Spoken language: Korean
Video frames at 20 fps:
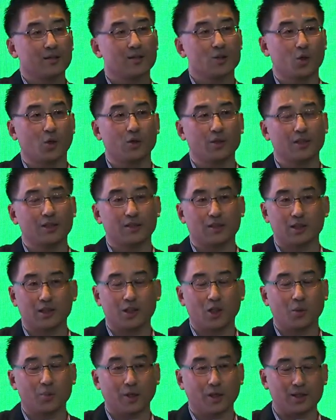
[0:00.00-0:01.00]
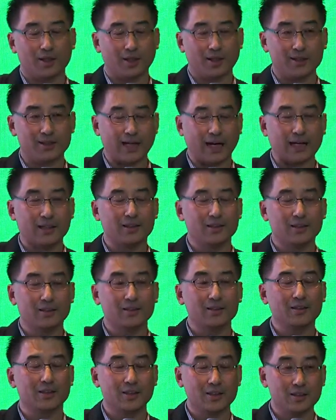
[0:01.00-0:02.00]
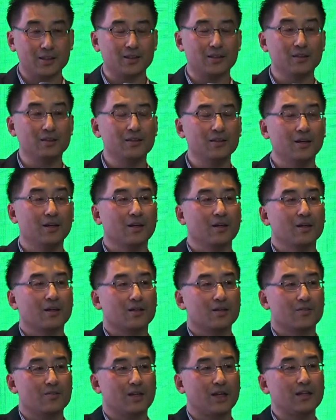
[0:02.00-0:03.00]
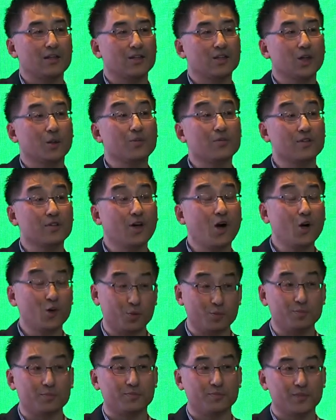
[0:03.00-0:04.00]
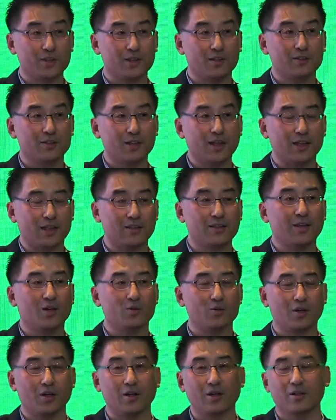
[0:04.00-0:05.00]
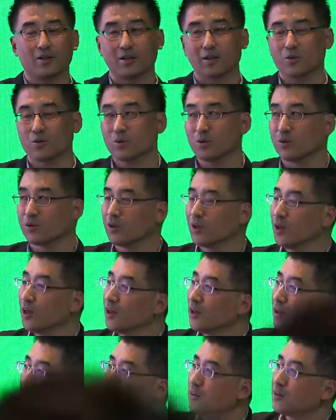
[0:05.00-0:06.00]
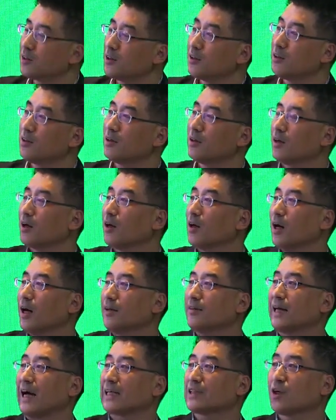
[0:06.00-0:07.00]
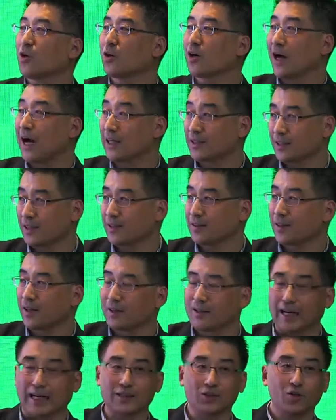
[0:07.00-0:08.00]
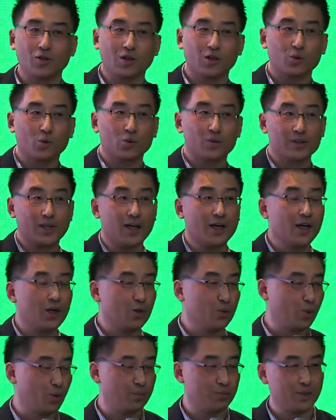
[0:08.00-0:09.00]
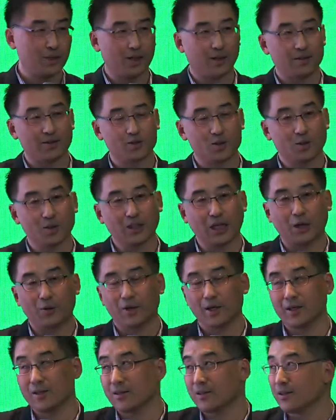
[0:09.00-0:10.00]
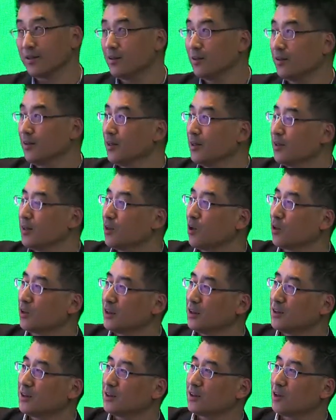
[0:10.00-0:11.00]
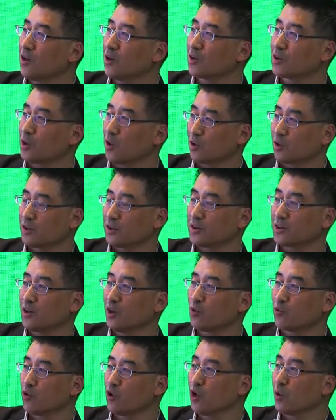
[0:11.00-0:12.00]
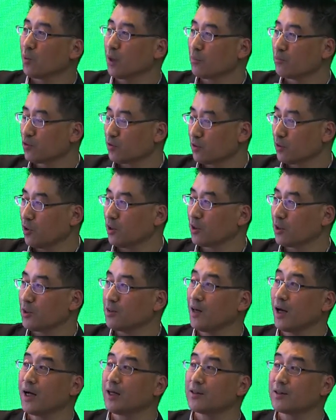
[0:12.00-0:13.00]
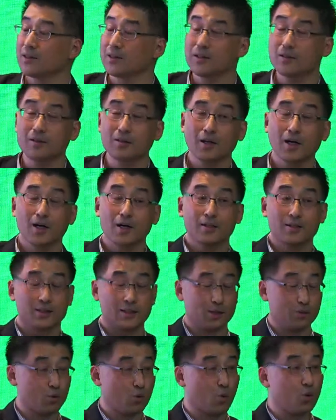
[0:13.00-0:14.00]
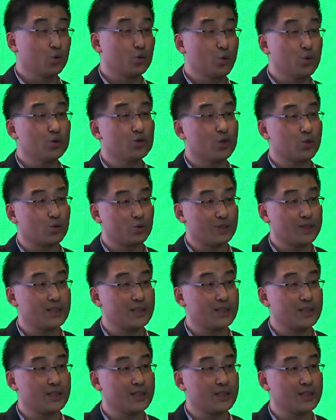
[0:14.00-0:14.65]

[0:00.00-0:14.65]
저것이 기업이 크기가 작든 크든 스타트업스러움 이런 게 있다고 생각하고 그것이 한 다섯 학자에 따라 다섯 개 또는 세 개로 봅니다. 저기 나와 있는 혁신성, 적극성, 위험 감수성 이 세 가지는 지금 공통적으로